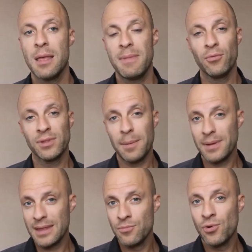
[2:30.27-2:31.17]
mais ils vont
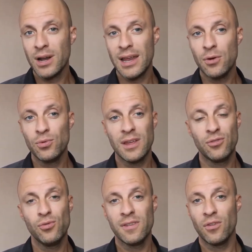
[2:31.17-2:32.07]
taper des mots-clés ou des
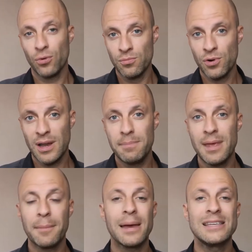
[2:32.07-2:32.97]
successions de mots-clés
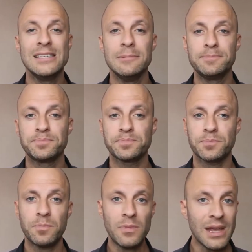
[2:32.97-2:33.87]
bien précis.
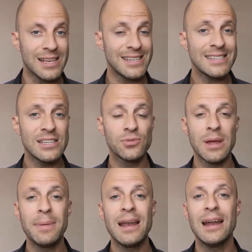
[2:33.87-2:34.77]
Et ça, c'est ce qu'on
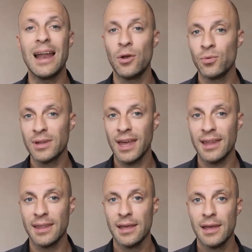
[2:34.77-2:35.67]
appelle la longue
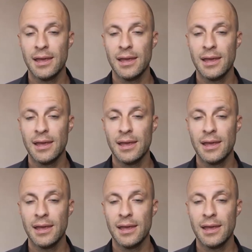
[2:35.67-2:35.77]
traîne.